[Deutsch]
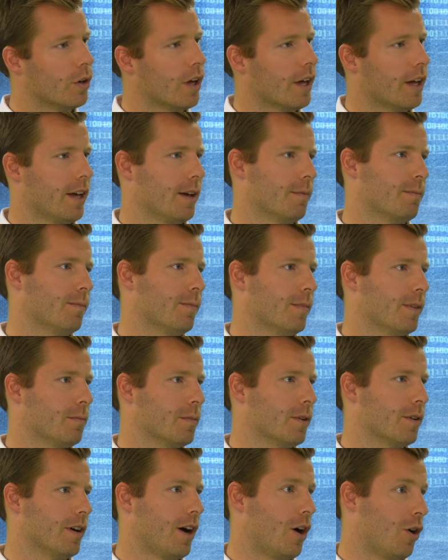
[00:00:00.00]
oder
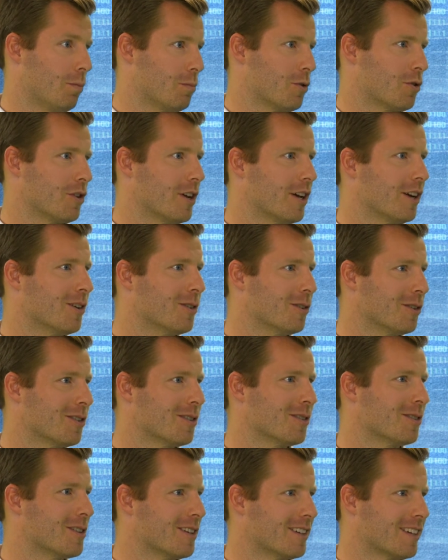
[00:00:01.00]
eben äh, auch Beschläge
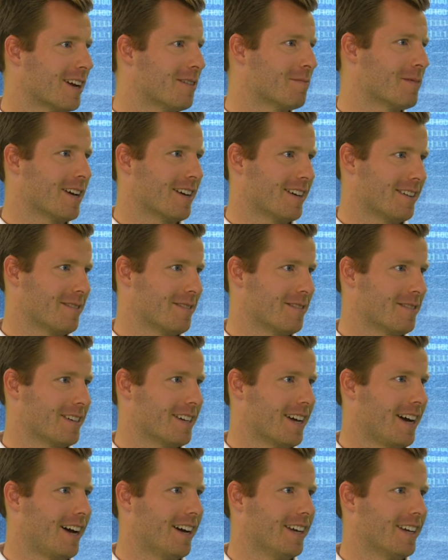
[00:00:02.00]
nutzen und ich kann mhm. mir äh,
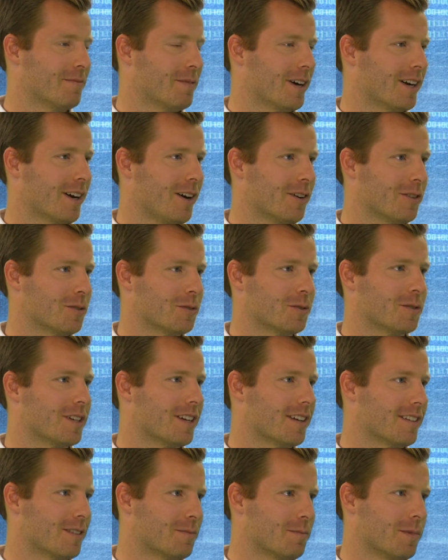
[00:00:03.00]
mhm. da jemanden
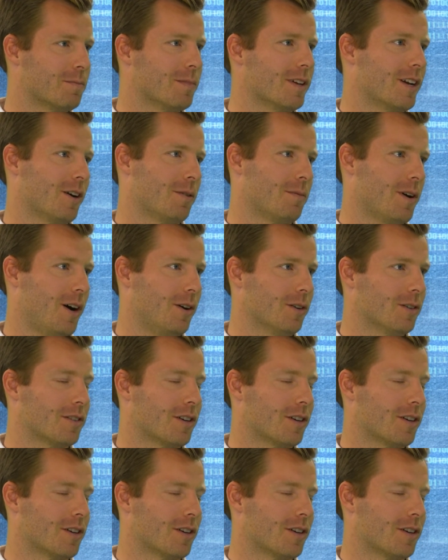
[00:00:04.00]
raussuchen, der sich mit mir darüber